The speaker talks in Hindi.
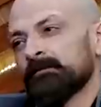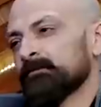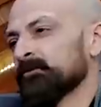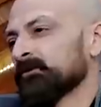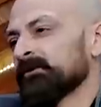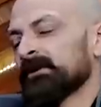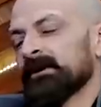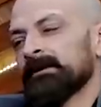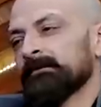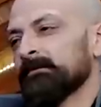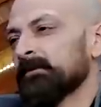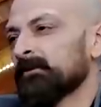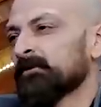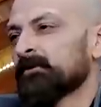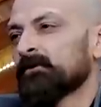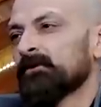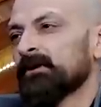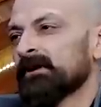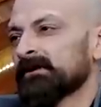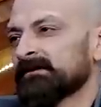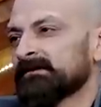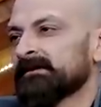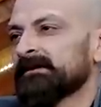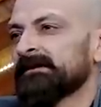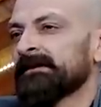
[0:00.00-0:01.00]
कम होता है
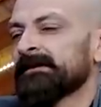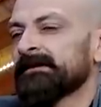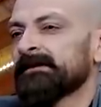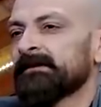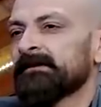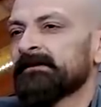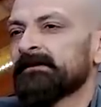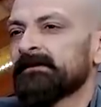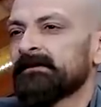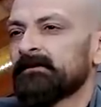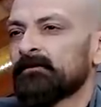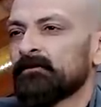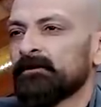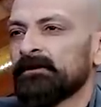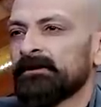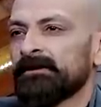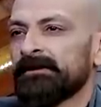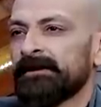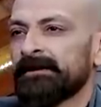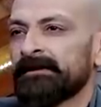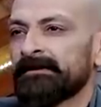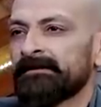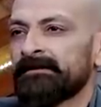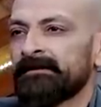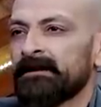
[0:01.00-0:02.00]
बिल्कुल ऐसे ही है कि कोई
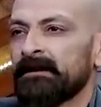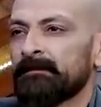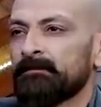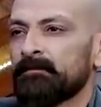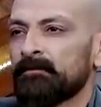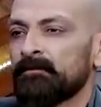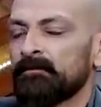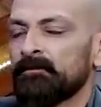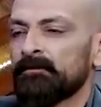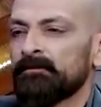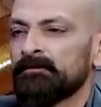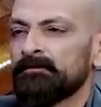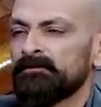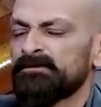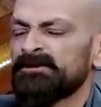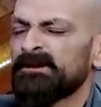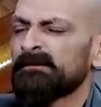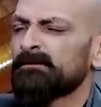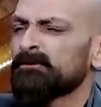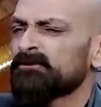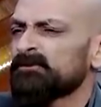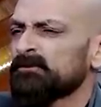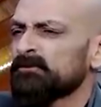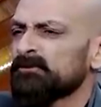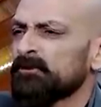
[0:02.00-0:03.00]
डायरेक्टर आपको
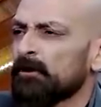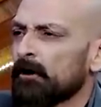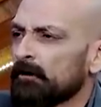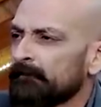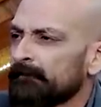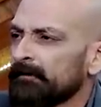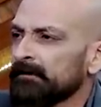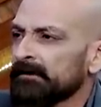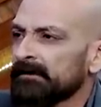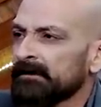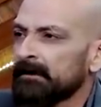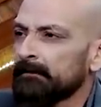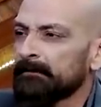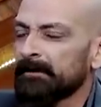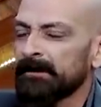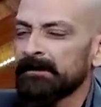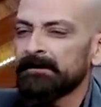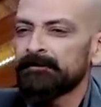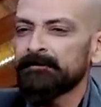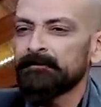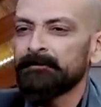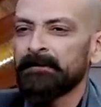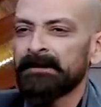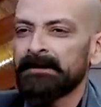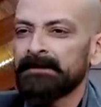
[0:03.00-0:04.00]
जब उसने मुझे ऑफर किया
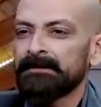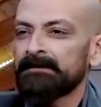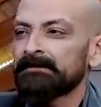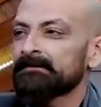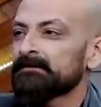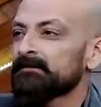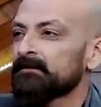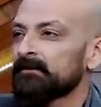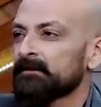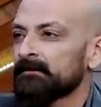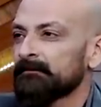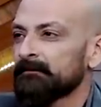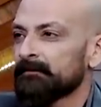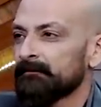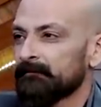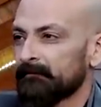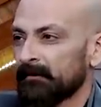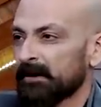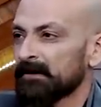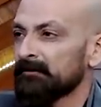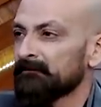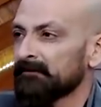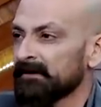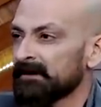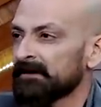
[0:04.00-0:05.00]
पहले तो मैंने
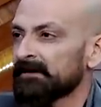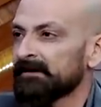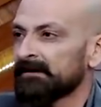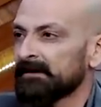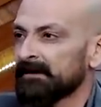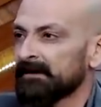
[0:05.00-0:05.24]
वन वीक